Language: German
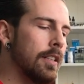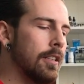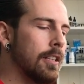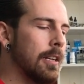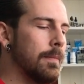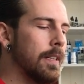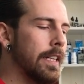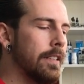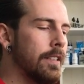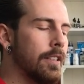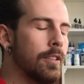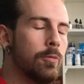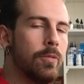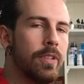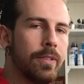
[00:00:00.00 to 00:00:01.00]
Da kann man
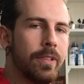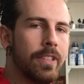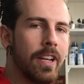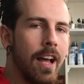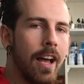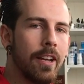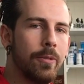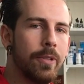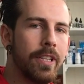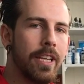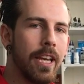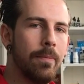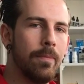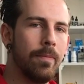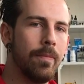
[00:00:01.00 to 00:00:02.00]
richtig gut durch die Haare
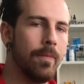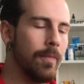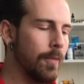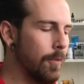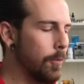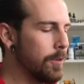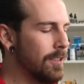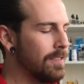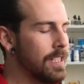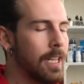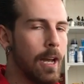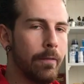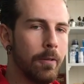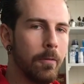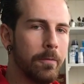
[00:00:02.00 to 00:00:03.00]
durchkämmen, ohne viel
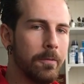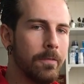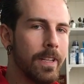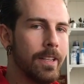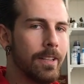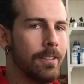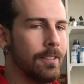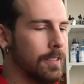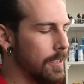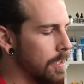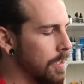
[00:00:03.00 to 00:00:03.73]
Kraft aufzuwenden.